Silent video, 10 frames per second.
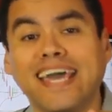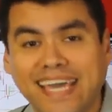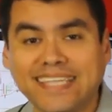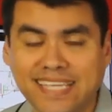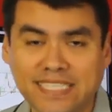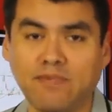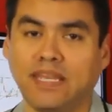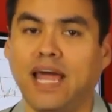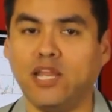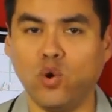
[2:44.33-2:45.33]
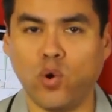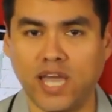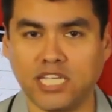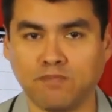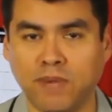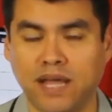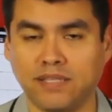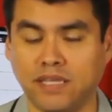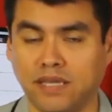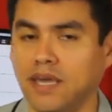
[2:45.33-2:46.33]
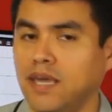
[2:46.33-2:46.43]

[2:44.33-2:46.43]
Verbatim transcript: este seminario es para ti.